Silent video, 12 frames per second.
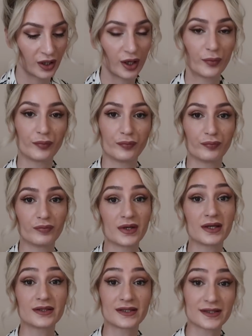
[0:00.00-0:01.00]
Ähm,
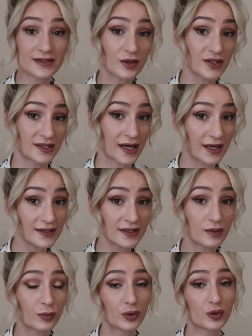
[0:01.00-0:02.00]
das ist auch das
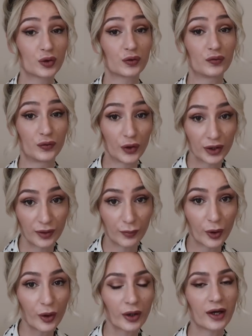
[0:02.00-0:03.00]
einzige Produkt für den
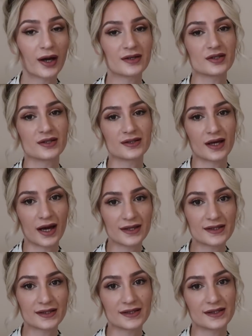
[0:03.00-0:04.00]
Morgen, also das
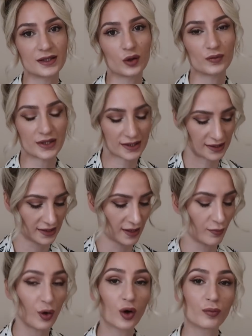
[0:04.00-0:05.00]
einzige Serum, das ich
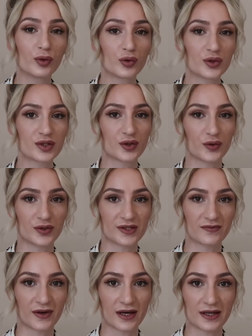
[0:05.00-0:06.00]
am Morgen benutze. Und
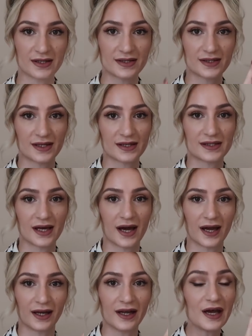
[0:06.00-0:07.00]
zwar ist das
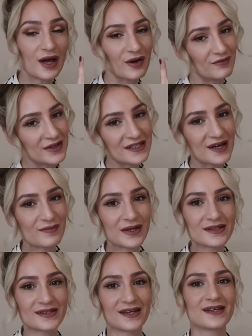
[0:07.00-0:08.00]
ein
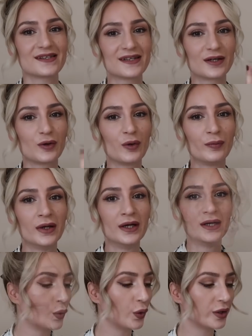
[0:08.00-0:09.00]
Vitamin C Serum.
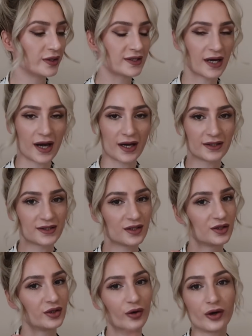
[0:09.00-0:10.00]
Und da hat
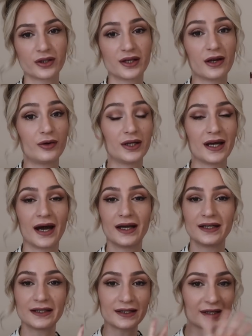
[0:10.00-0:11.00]
The Ordinary ja eine